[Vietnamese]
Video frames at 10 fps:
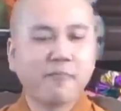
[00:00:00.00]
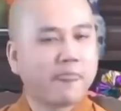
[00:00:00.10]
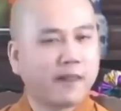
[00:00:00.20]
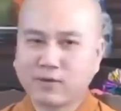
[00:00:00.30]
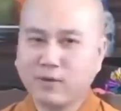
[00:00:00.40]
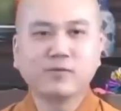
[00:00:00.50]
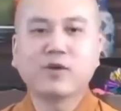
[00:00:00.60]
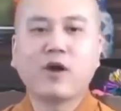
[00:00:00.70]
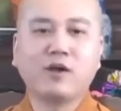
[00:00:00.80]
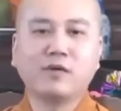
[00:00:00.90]
cũng
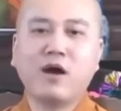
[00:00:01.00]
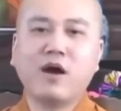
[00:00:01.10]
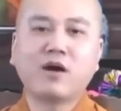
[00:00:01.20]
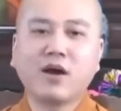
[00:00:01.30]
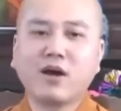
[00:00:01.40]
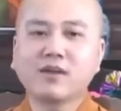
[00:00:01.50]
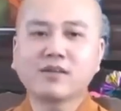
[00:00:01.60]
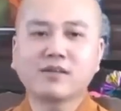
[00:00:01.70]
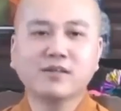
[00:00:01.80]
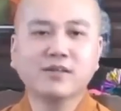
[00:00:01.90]
còn bỏ đó
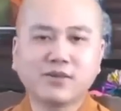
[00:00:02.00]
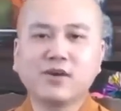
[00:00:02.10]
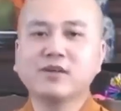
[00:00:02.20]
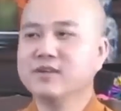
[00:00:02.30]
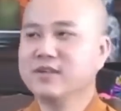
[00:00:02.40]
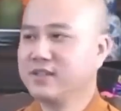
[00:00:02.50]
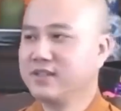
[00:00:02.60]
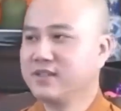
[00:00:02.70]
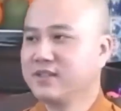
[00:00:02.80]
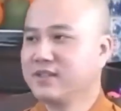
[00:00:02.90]
chưa có người
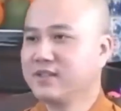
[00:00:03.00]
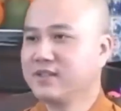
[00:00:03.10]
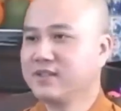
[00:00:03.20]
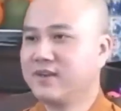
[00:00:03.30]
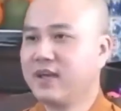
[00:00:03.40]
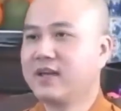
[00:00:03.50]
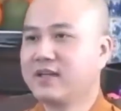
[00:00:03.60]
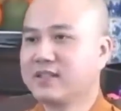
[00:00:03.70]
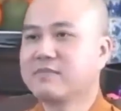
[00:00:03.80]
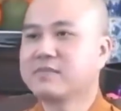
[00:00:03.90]
về
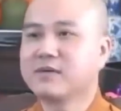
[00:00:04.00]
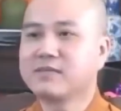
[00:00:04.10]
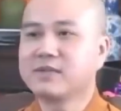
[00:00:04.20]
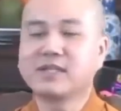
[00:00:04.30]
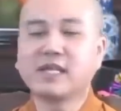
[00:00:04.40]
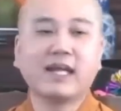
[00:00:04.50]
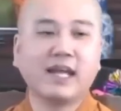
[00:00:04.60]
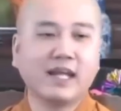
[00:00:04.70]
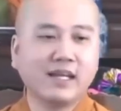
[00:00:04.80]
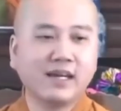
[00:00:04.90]
chăm sóc những ngày lễ
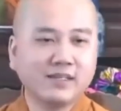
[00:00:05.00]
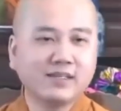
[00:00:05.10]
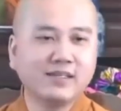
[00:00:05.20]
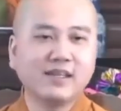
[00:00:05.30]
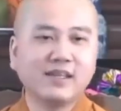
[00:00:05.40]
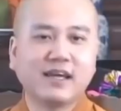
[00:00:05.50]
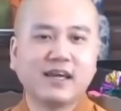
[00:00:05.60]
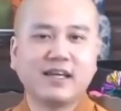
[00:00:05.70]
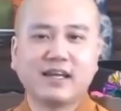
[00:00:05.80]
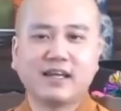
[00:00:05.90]
lớn hay
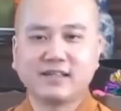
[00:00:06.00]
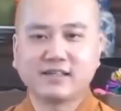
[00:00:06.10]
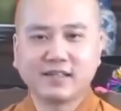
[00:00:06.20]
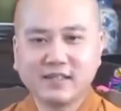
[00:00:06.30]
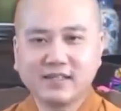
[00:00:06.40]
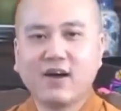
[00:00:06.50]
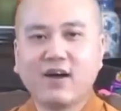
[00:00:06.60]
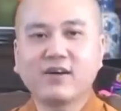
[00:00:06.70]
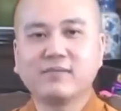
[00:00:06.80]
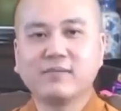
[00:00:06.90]
là đến đó
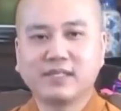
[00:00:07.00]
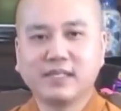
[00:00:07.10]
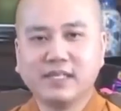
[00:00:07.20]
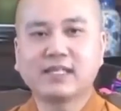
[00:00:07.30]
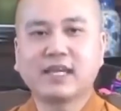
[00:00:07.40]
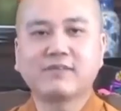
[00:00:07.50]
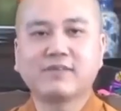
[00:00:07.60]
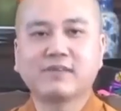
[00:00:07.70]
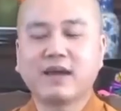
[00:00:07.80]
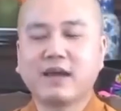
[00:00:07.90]
để mà chia sẻ Phật
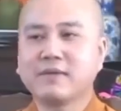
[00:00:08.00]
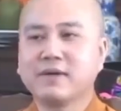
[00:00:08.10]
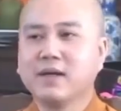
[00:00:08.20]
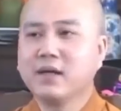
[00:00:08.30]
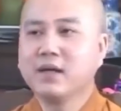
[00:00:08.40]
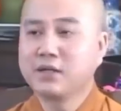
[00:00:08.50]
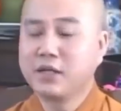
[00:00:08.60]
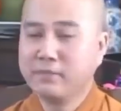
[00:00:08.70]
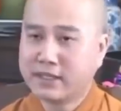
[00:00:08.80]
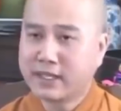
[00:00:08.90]
pháp thì
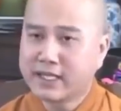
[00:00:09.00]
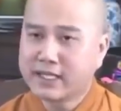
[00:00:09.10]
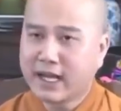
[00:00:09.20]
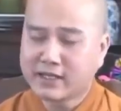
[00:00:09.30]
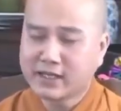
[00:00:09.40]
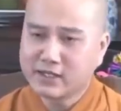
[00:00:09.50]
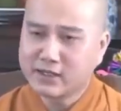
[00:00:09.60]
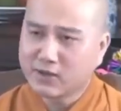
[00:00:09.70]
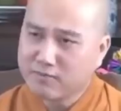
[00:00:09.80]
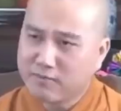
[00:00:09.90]
mình thấy rằng cái sự
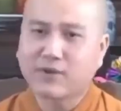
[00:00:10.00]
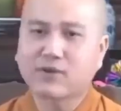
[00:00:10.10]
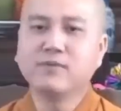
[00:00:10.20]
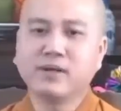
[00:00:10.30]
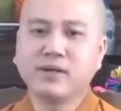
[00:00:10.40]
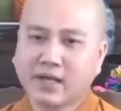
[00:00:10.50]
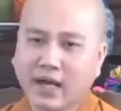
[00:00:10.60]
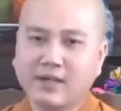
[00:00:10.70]
có mặt của mình nó cần